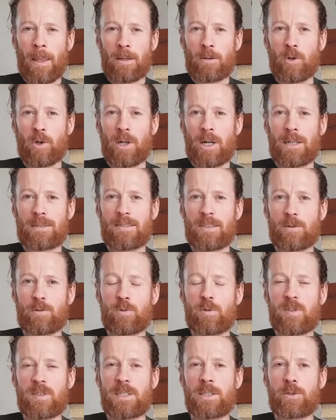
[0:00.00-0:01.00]
Donc là, c'est tout
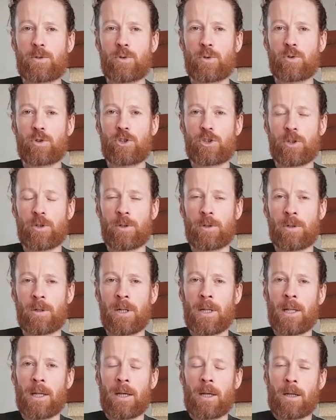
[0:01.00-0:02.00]
ce qui touche euh,
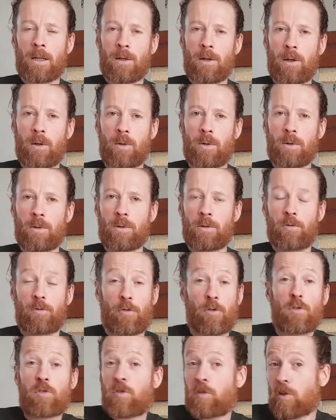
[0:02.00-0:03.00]
le
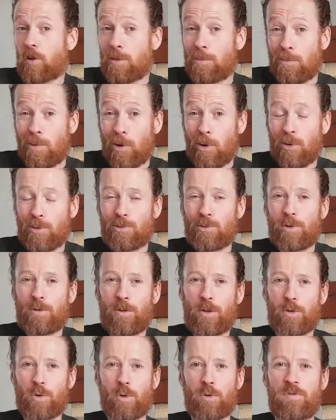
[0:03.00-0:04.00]
fonctionnement de
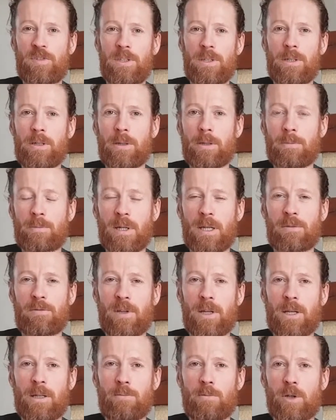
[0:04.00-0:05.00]
votre vie privée.